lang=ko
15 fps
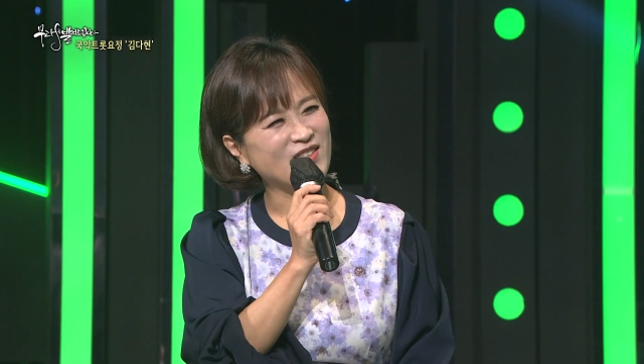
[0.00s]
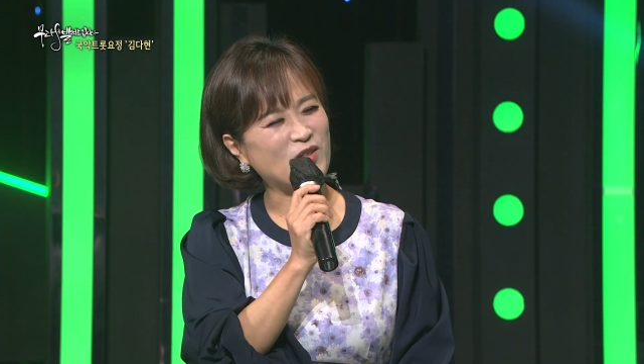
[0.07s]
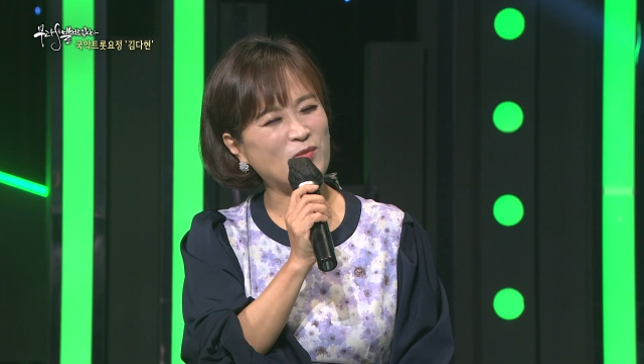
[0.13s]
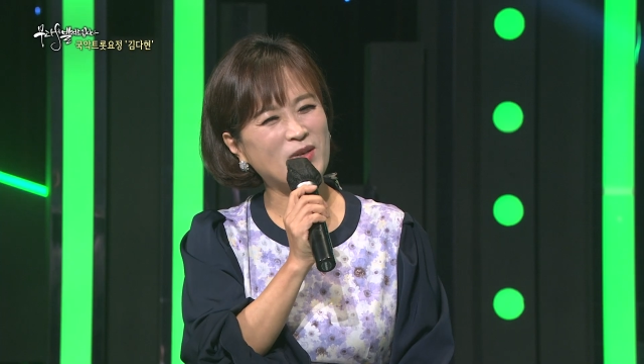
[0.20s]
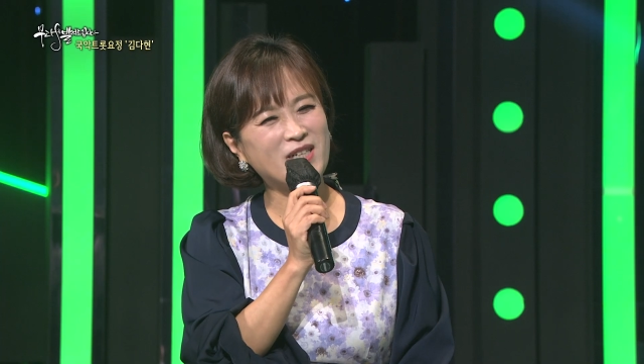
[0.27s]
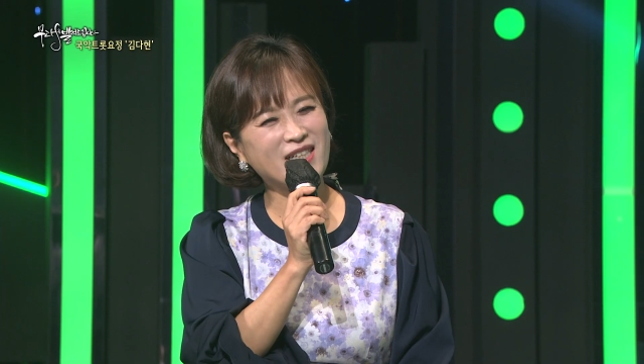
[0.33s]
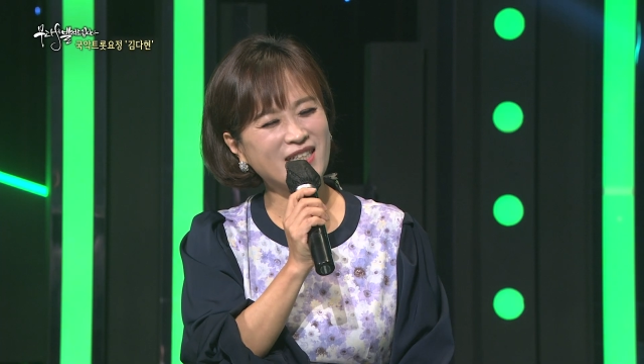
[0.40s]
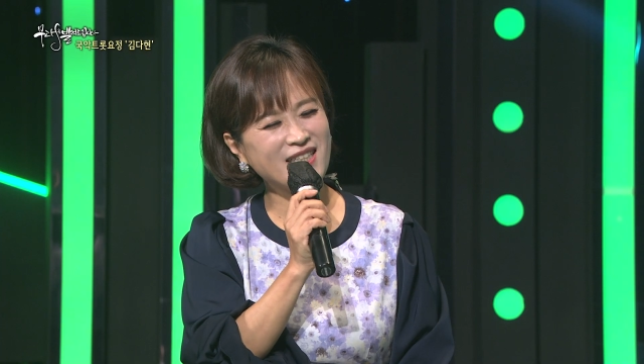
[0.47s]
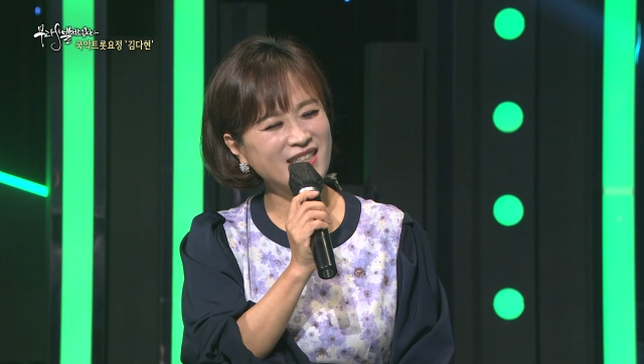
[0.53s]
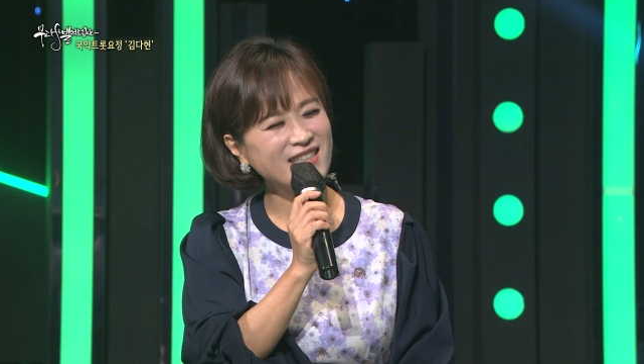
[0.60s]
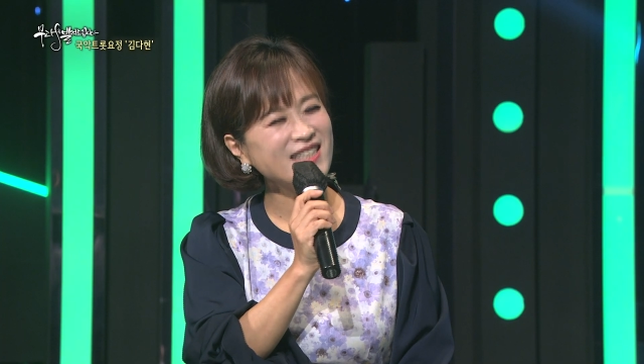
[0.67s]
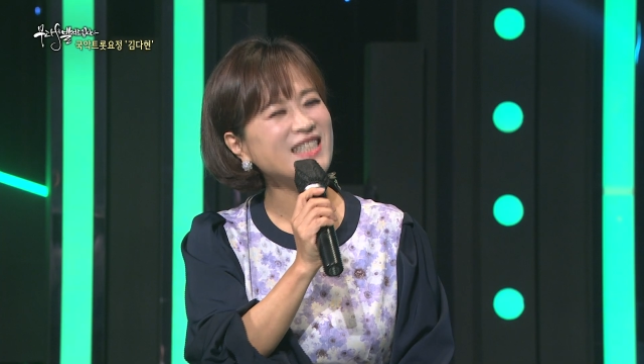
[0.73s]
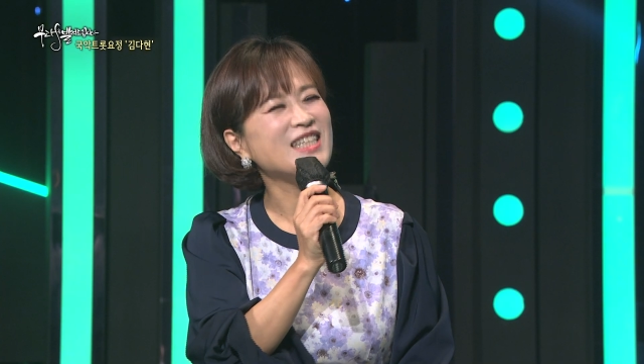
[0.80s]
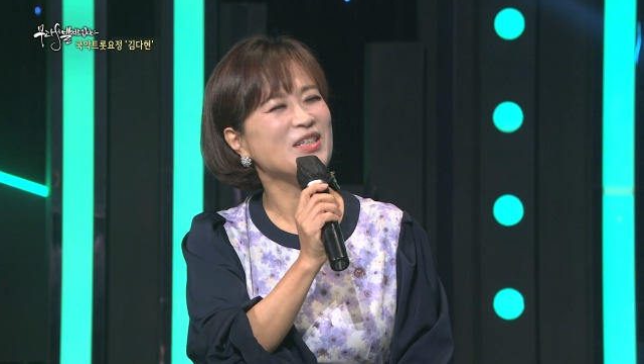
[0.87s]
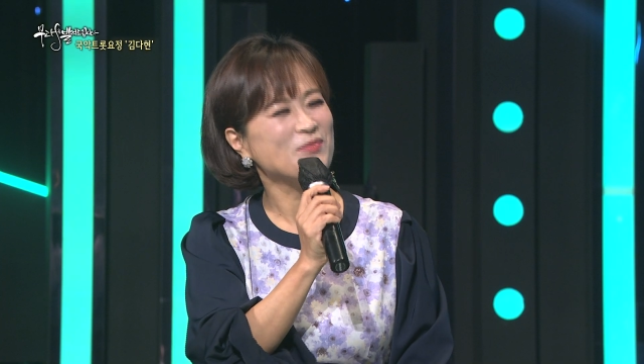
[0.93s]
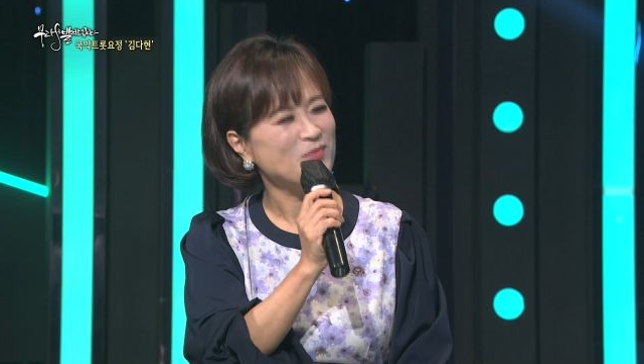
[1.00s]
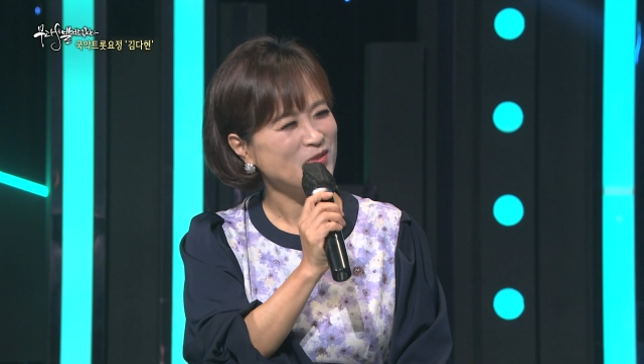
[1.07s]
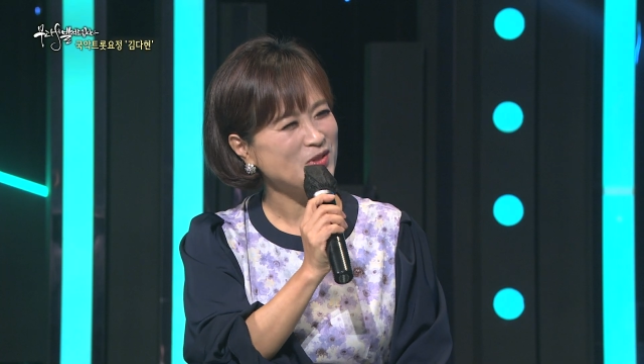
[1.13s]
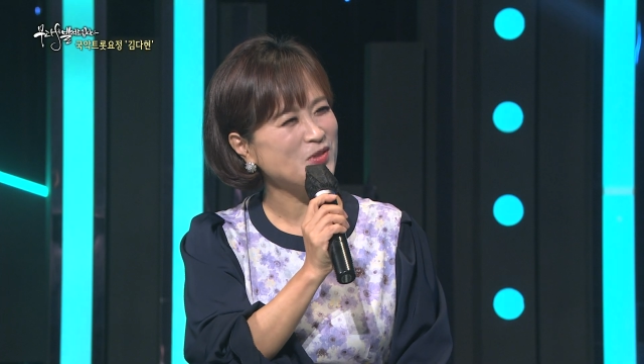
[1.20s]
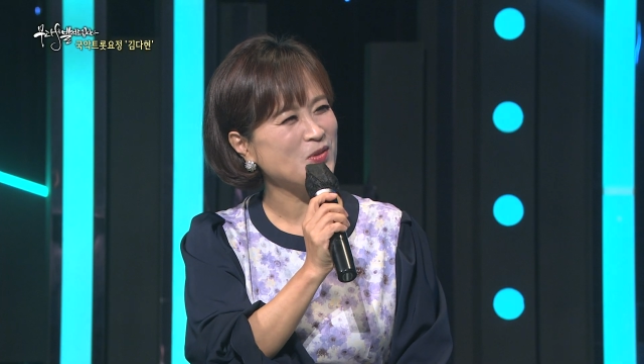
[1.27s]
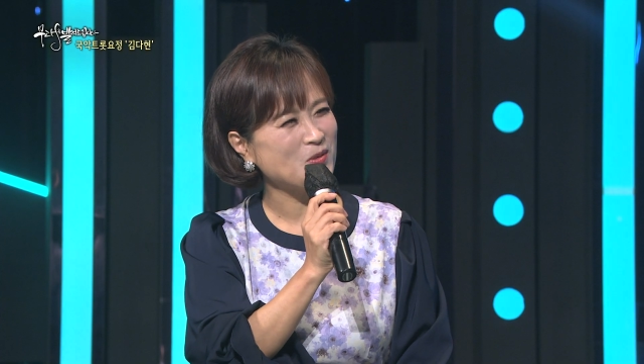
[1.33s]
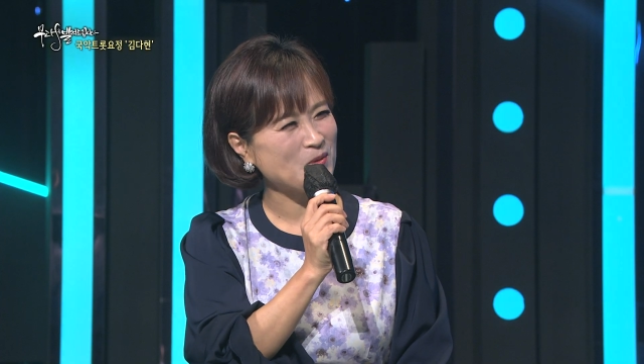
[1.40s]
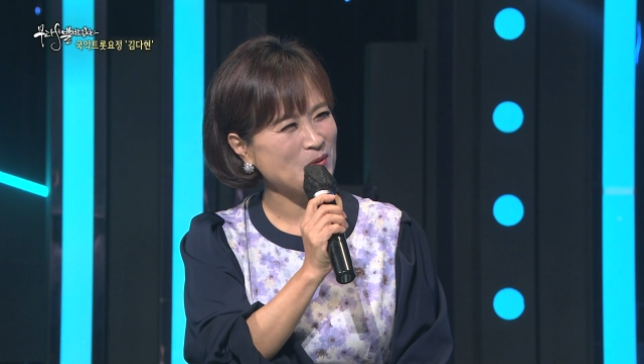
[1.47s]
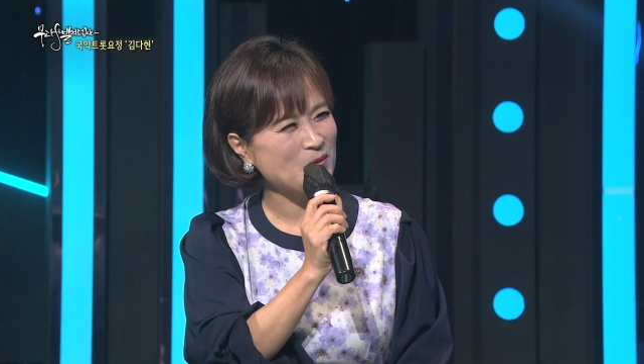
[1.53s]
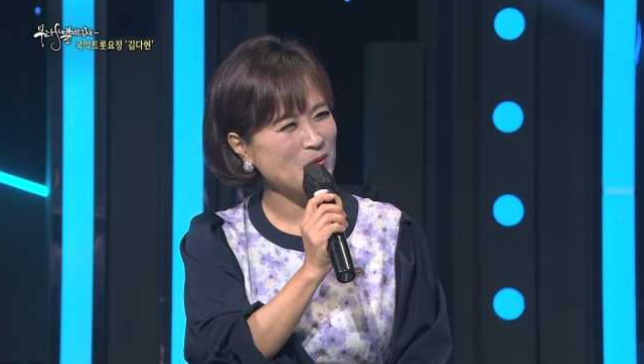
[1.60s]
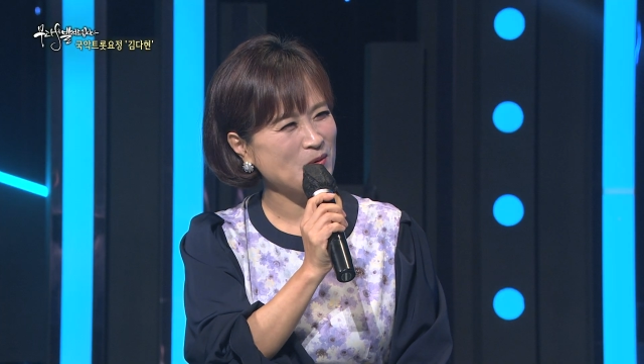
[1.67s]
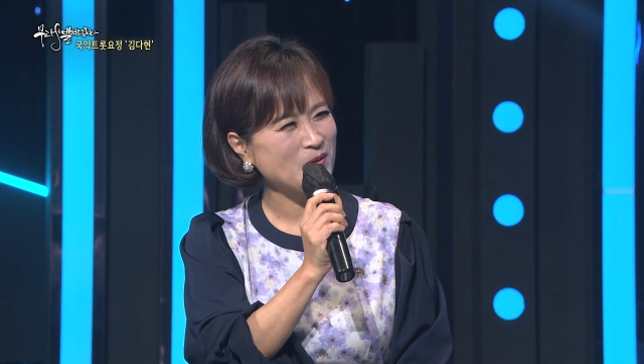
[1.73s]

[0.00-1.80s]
정말 큰 인물로